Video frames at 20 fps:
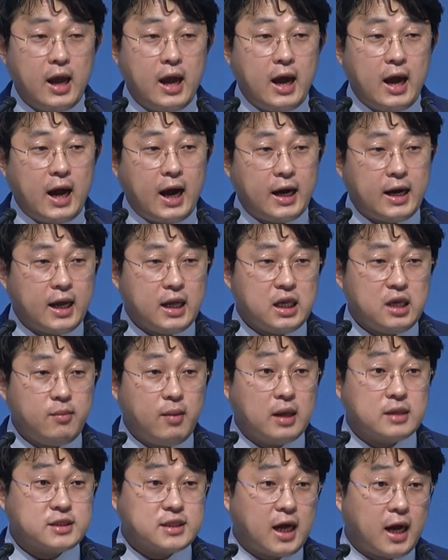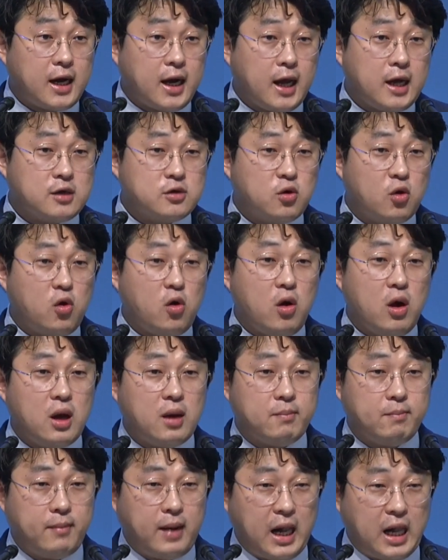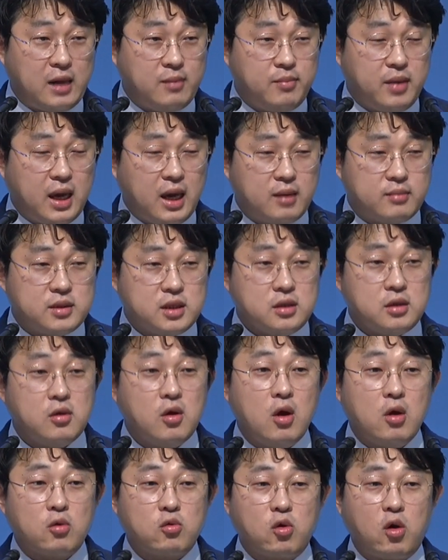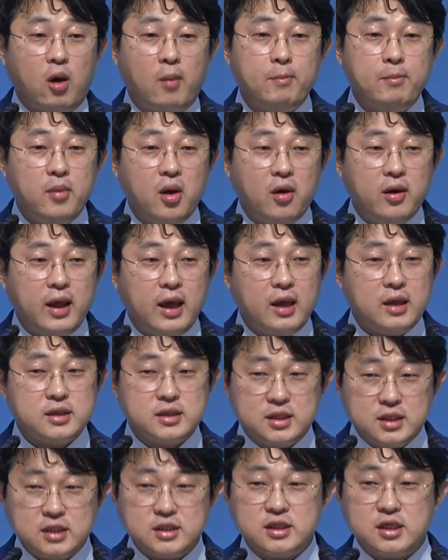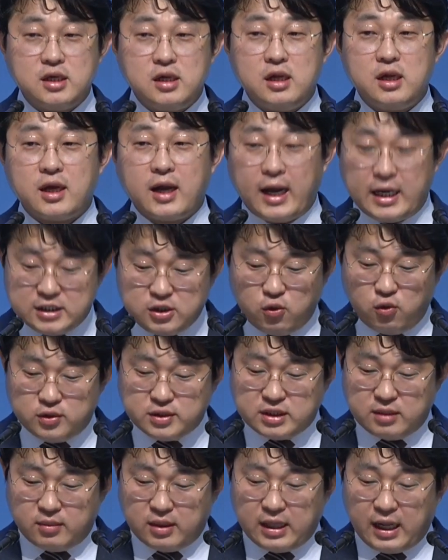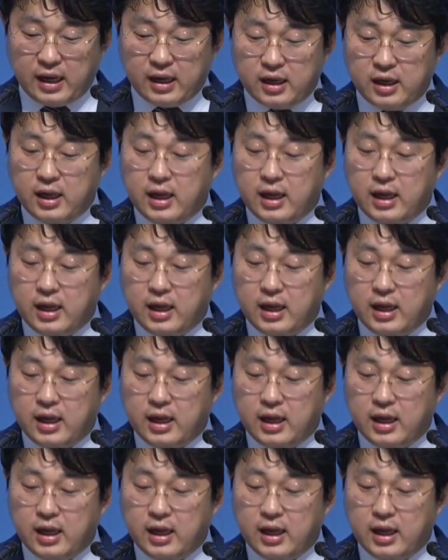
하나님의 사랑으로 말미암은 권면의 뜻을 가지고 있습니다.